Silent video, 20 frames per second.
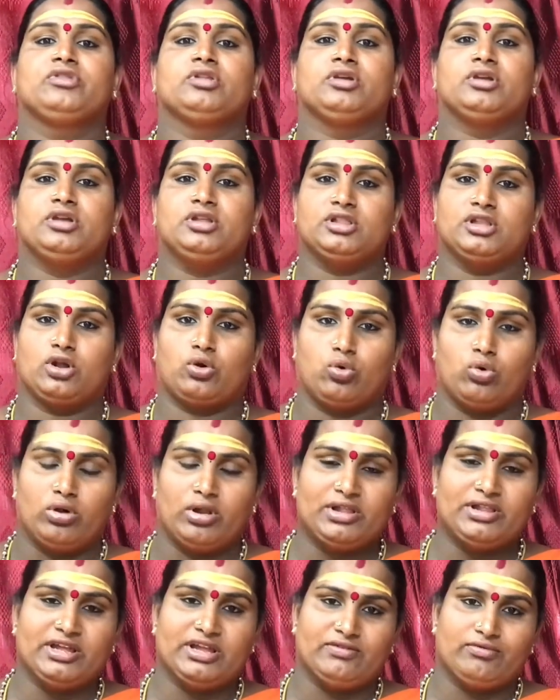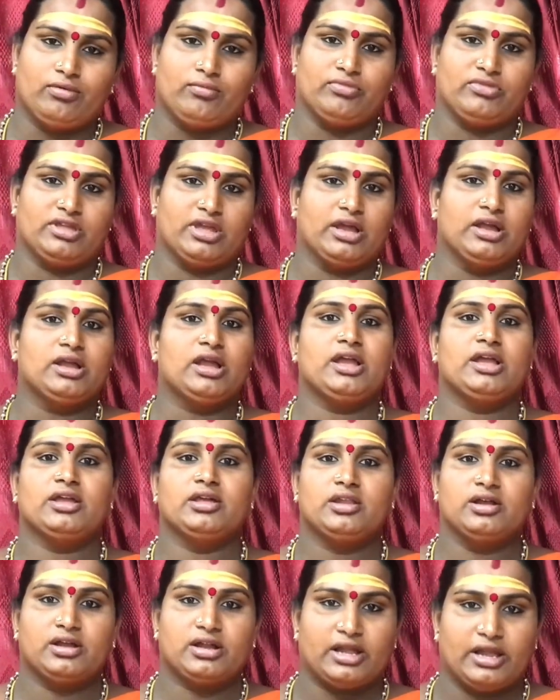இந்த குலதெய்வம் எங்கே
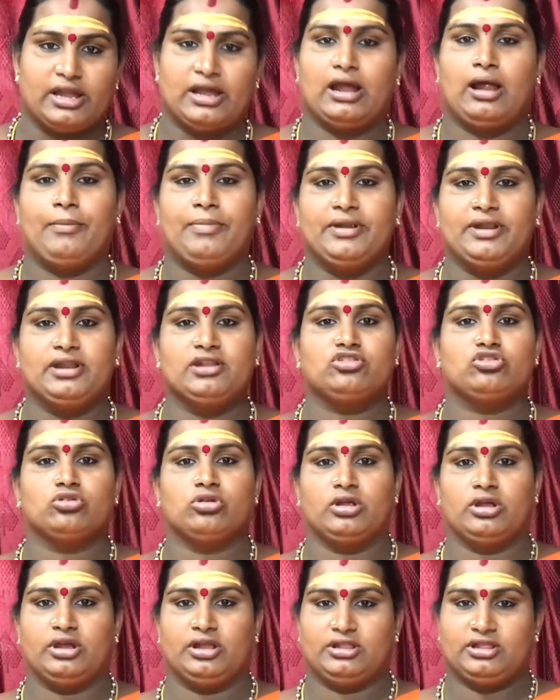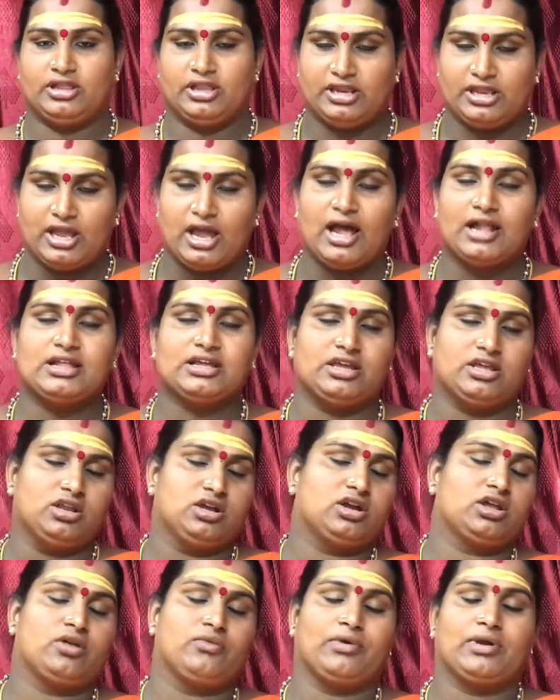இருக்குது அப்படின்னு சொ தெரியாத
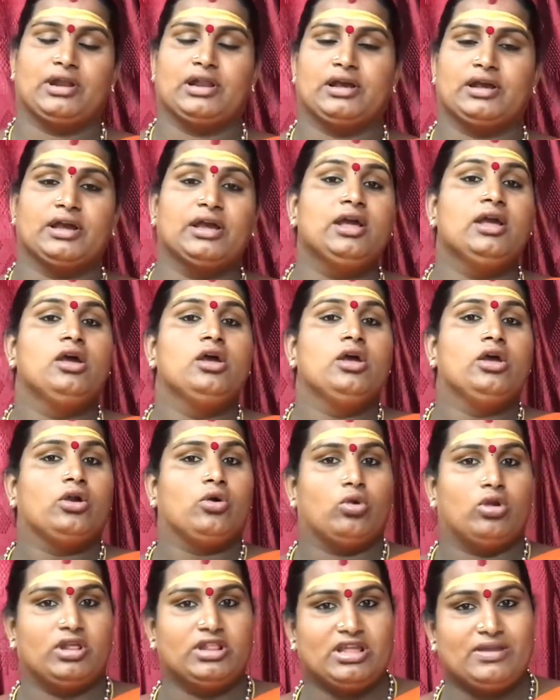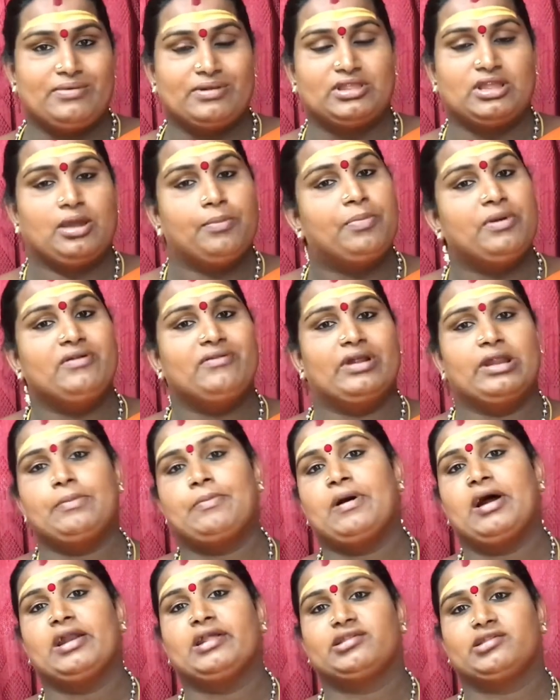இருக்கிறவங்களுக்கு குலதெய்வத்தை எப்படி
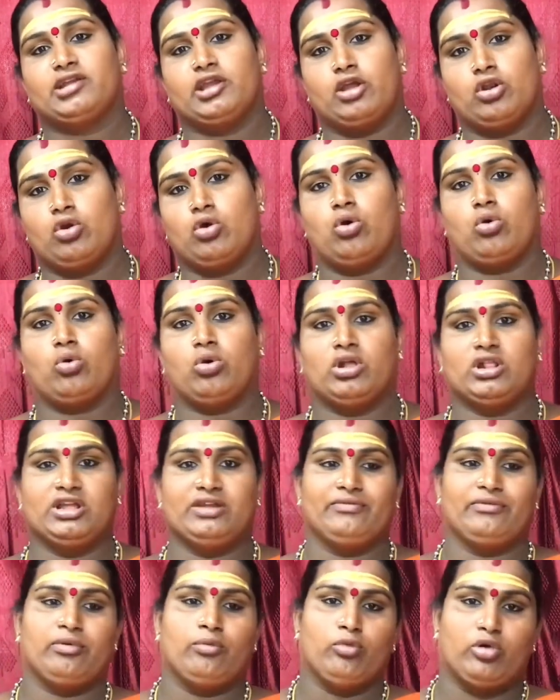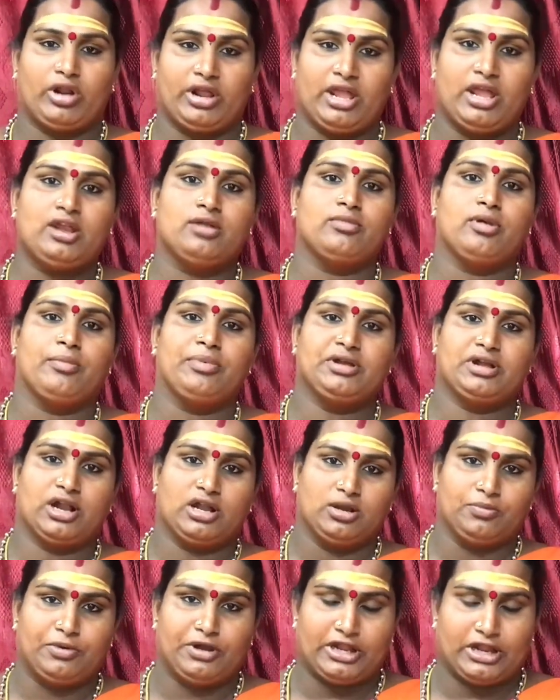வழிபாடு செய்யணும் குலதெய்வ முறையே நம்ம எப்படி
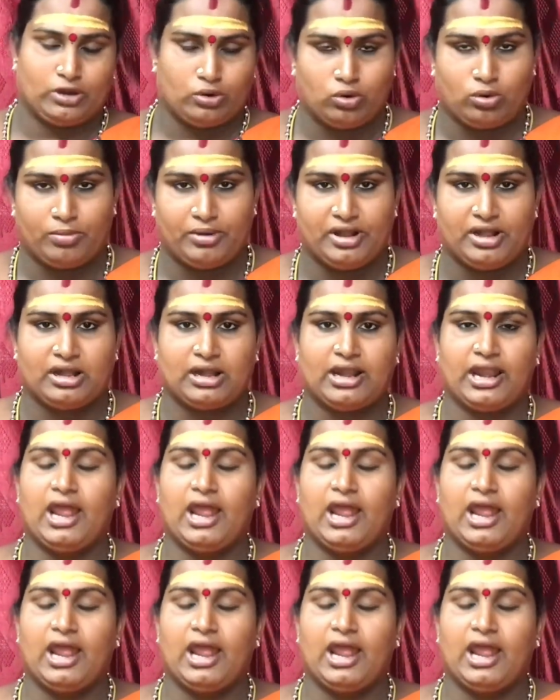கண்டுபிடிக்கணும் அப்படின்ற